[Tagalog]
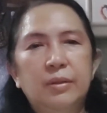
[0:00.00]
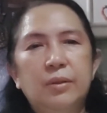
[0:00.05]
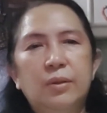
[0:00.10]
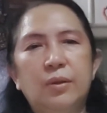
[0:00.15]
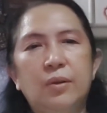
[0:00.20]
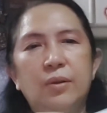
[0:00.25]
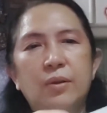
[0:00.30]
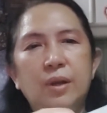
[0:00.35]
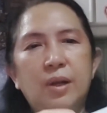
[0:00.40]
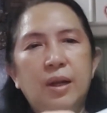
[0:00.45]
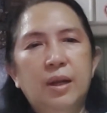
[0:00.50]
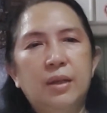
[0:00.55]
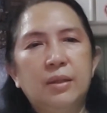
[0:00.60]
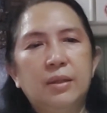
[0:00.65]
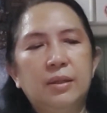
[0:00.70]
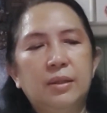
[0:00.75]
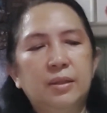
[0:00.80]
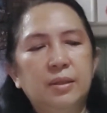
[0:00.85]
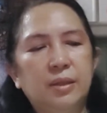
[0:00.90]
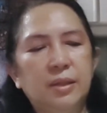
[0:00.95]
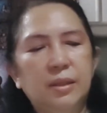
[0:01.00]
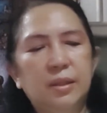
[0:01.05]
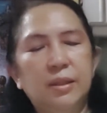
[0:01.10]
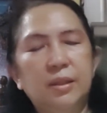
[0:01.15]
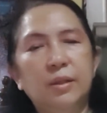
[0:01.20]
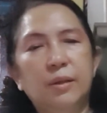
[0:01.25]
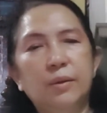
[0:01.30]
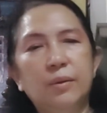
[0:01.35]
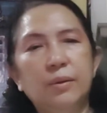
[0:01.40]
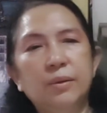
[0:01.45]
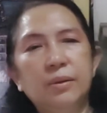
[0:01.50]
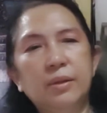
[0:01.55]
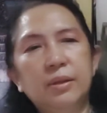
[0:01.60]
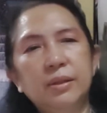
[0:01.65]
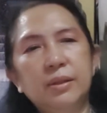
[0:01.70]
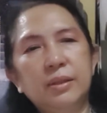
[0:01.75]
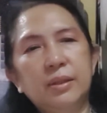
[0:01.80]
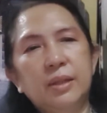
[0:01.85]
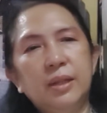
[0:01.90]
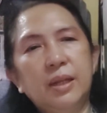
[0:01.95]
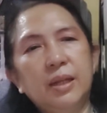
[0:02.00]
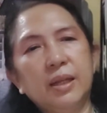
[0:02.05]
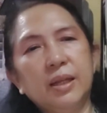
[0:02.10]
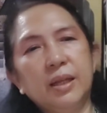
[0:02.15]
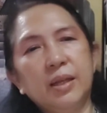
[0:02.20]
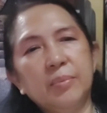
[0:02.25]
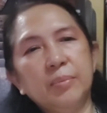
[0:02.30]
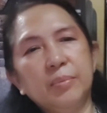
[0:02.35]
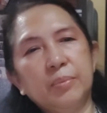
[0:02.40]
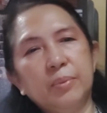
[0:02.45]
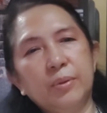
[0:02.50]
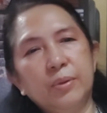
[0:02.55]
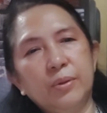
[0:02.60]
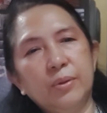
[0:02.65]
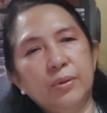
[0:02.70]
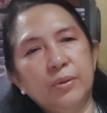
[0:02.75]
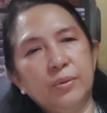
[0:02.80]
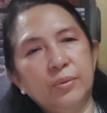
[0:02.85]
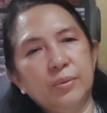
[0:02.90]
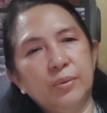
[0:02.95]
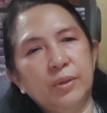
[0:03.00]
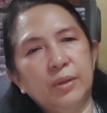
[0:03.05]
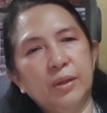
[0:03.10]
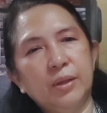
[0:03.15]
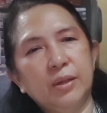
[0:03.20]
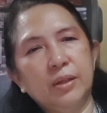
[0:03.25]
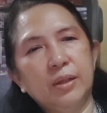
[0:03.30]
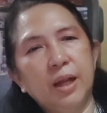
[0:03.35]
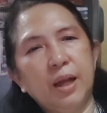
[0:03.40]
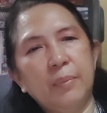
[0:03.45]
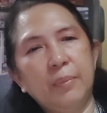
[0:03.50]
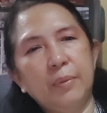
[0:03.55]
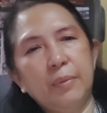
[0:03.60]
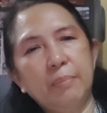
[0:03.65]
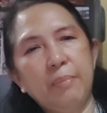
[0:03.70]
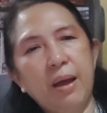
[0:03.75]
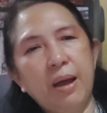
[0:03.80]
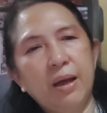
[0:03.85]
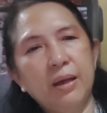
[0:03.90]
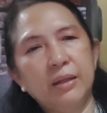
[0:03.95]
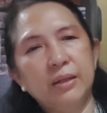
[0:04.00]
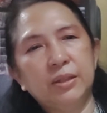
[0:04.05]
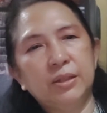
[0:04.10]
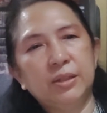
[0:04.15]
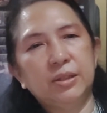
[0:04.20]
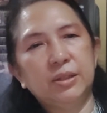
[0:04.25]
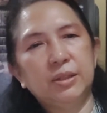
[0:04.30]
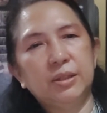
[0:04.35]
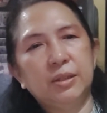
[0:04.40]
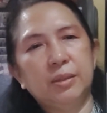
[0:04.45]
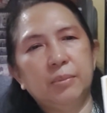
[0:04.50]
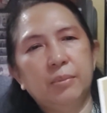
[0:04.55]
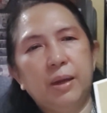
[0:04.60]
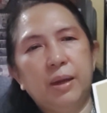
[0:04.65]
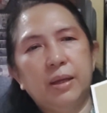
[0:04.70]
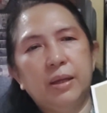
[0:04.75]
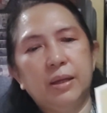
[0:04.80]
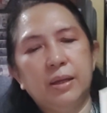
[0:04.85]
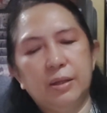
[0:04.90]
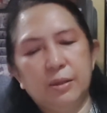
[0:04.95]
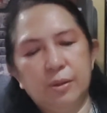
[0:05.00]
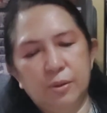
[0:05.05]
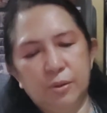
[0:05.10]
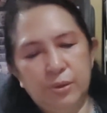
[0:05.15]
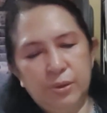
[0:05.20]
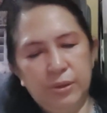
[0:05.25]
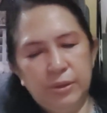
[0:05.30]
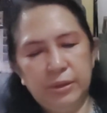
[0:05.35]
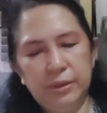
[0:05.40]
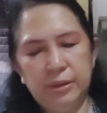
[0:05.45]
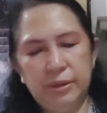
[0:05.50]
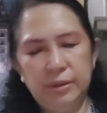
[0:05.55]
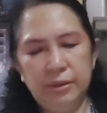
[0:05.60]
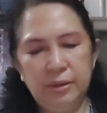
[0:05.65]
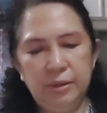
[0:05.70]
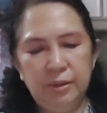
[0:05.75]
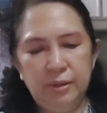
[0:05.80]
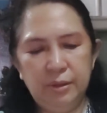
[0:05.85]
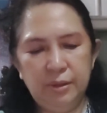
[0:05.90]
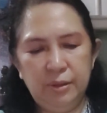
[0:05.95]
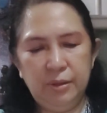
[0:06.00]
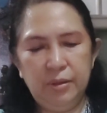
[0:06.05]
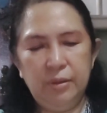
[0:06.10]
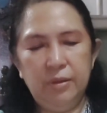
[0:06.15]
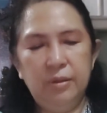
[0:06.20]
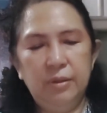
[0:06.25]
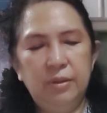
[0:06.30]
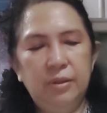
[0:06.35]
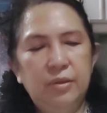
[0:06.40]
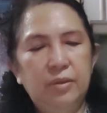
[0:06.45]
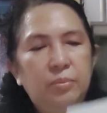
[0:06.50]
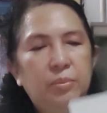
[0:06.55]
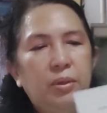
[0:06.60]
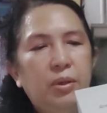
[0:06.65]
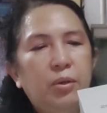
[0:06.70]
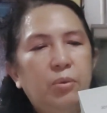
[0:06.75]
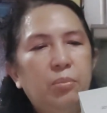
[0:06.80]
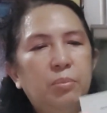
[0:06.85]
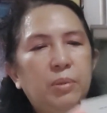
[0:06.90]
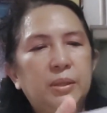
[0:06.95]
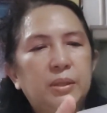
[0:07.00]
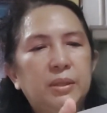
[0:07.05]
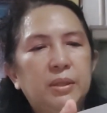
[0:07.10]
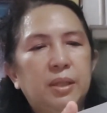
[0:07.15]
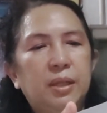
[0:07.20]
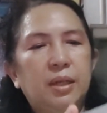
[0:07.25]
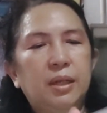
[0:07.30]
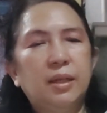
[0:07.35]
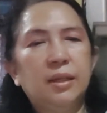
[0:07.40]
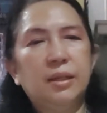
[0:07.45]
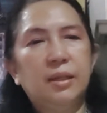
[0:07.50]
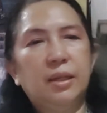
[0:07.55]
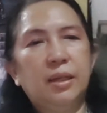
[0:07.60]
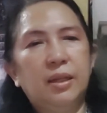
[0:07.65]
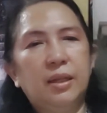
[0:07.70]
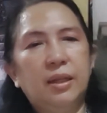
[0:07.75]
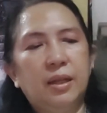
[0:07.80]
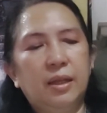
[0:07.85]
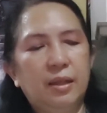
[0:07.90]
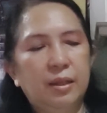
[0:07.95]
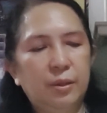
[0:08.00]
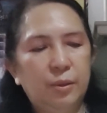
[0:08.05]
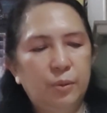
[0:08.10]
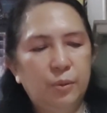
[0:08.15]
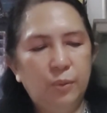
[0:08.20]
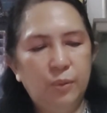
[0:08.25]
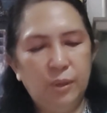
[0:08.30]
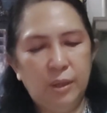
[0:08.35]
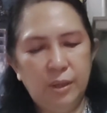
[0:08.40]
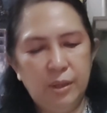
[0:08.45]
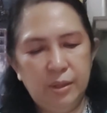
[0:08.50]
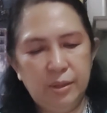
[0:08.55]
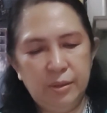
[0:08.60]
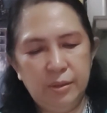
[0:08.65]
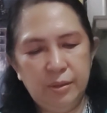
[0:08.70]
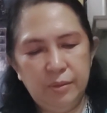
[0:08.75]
So, ito, ganda naman. Talagyan po, no? Parang daming packaging ng Michael Kors. So, meron pa siya another one.